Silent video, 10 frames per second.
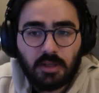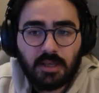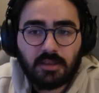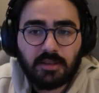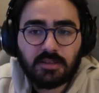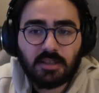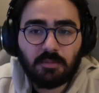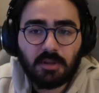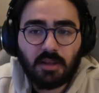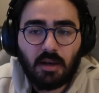Kitlesi
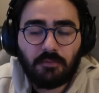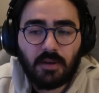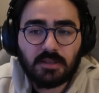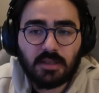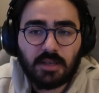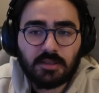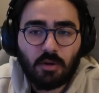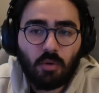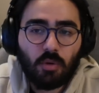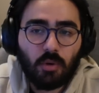kimin daha fazlaysa
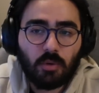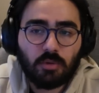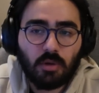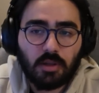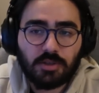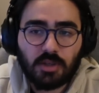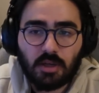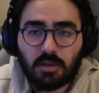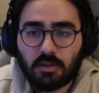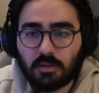o ödül alacak.
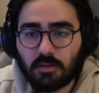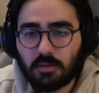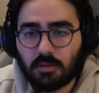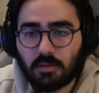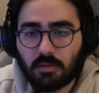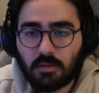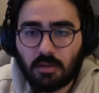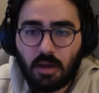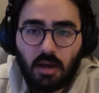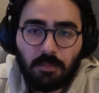
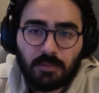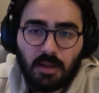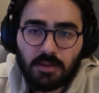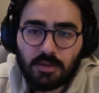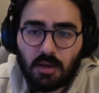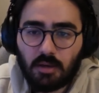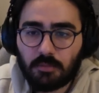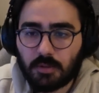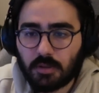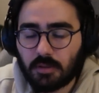Ha, aptalca
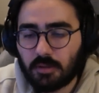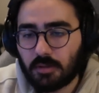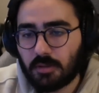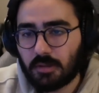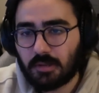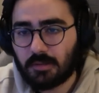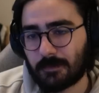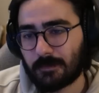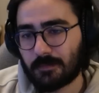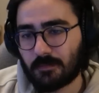abi.
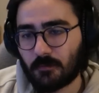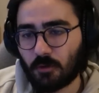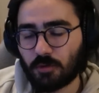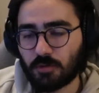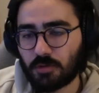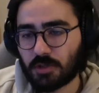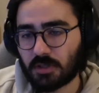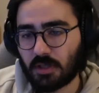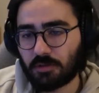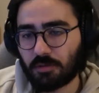O yüzden hiç
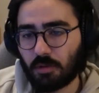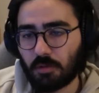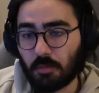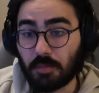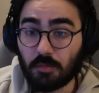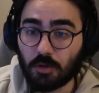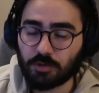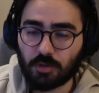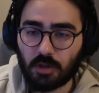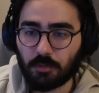kazandırdı oldu mu bilmiyorum
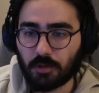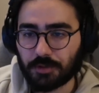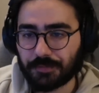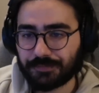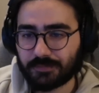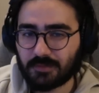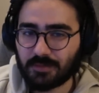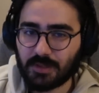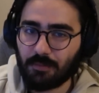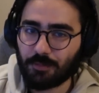söylemiyorlar.
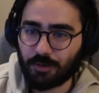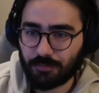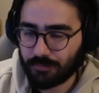Sanmıyorum.